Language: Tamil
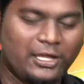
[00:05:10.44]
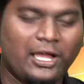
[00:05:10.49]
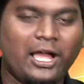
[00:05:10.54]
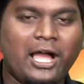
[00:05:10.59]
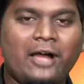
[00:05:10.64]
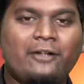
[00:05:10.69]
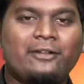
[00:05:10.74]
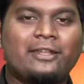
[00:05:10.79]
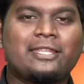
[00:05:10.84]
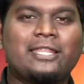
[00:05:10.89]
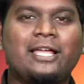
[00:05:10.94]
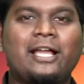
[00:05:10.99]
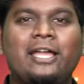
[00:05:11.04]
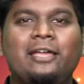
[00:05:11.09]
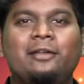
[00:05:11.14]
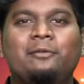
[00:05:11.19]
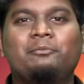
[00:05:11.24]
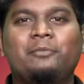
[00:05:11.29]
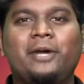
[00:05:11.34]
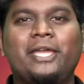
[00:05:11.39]
அவ்வளோதாங்க
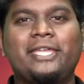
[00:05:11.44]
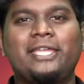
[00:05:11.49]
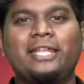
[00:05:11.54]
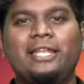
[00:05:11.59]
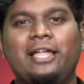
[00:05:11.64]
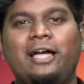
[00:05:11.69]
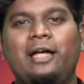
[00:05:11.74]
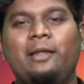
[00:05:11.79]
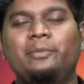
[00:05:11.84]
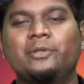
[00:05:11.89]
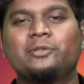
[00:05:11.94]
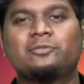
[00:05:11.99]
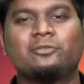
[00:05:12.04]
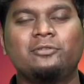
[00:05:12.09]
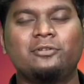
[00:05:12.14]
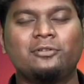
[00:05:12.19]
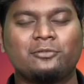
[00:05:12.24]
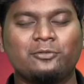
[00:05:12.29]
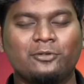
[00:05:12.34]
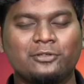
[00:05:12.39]
மைக்கிள் அப்படின்னு
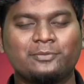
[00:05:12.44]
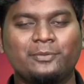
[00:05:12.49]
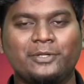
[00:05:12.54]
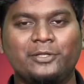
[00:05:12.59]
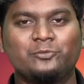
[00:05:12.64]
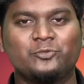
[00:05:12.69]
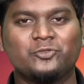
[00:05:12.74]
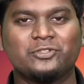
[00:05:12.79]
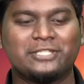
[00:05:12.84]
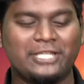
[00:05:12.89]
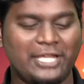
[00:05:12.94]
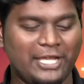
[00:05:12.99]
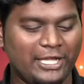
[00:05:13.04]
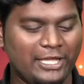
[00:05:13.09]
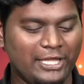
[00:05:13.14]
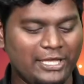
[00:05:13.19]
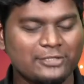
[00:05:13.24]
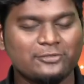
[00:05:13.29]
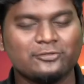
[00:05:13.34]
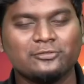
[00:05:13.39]
சொல்லிட்டு க்ளோஸ் பண்ணி
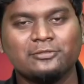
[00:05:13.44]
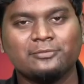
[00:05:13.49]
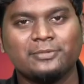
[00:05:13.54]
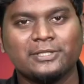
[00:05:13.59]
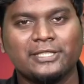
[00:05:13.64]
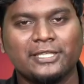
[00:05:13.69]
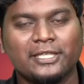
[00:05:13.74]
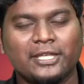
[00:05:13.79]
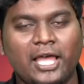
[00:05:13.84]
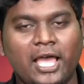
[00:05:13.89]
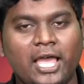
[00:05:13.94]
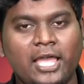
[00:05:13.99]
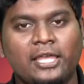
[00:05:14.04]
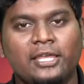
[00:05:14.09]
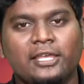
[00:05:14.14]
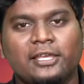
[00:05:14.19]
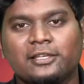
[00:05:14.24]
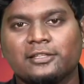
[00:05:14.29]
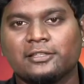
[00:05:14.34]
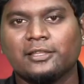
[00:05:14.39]
முடிச்சிட்டாங்க ஸோ வந்து பார்த்தீங்கன்னா
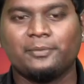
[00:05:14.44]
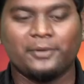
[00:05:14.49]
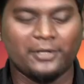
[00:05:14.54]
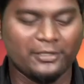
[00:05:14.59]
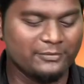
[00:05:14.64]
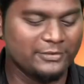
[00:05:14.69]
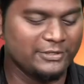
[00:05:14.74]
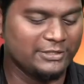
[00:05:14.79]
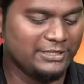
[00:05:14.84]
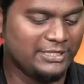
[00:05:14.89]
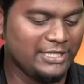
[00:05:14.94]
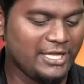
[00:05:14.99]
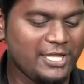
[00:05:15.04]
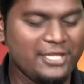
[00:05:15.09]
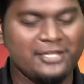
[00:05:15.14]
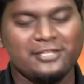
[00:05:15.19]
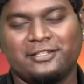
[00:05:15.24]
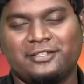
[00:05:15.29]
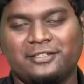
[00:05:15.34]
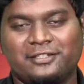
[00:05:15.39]
இந்த படம் வந்துட்டு
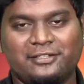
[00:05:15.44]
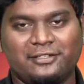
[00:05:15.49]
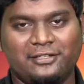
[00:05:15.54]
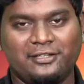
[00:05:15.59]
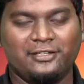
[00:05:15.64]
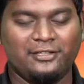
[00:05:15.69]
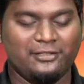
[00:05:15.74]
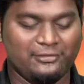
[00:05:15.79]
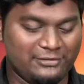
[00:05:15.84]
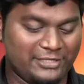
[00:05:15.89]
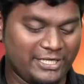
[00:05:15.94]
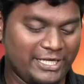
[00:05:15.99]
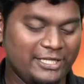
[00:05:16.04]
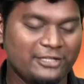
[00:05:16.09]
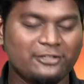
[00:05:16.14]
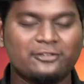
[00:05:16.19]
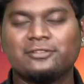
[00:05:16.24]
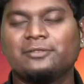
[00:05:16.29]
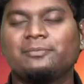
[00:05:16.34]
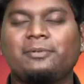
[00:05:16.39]

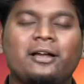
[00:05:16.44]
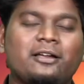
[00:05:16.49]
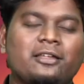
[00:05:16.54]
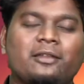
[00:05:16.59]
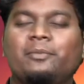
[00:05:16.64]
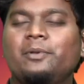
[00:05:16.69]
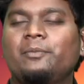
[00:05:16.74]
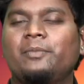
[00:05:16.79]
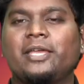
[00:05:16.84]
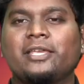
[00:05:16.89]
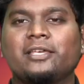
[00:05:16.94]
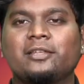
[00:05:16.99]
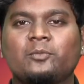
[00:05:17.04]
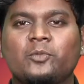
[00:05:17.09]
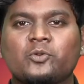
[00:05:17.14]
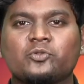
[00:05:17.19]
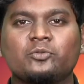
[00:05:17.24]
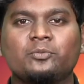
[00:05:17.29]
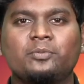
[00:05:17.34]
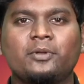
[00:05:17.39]
ட்ரெய்லர் வந்து பார்க்குறப்ப
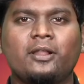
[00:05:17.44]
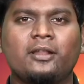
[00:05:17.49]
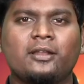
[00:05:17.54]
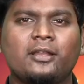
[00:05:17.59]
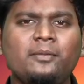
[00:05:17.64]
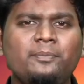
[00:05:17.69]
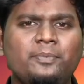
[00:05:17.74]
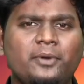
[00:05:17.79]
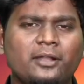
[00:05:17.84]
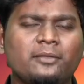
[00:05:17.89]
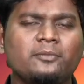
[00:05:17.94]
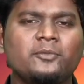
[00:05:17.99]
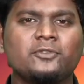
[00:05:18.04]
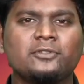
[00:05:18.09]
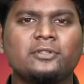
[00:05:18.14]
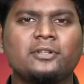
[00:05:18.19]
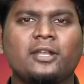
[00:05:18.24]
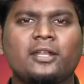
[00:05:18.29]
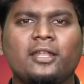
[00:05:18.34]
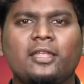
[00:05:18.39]
பயங்கரமாக சூப்பராக இருக்குது படமும்
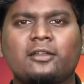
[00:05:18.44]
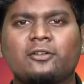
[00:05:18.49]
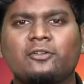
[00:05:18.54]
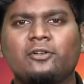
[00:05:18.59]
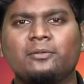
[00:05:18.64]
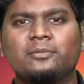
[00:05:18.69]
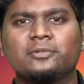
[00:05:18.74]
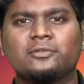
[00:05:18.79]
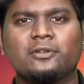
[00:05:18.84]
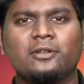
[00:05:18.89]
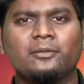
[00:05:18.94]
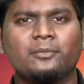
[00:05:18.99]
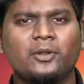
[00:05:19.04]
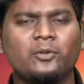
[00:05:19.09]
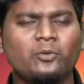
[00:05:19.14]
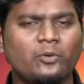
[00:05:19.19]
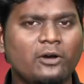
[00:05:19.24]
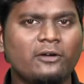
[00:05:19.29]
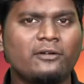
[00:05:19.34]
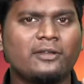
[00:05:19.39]
வந்து நல்லாயிருக்கும் அப்படின்னு
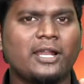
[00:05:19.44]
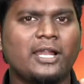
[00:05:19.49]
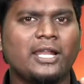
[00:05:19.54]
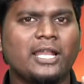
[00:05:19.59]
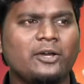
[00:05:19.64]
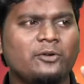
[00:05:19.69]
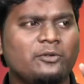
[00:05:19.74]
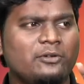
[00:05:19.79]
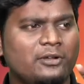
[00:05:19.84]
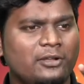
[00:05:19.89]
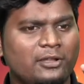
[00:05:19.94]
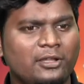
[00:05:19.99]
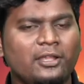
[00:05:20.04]
சொல்லிட்டு ஓவராலாக ஒரு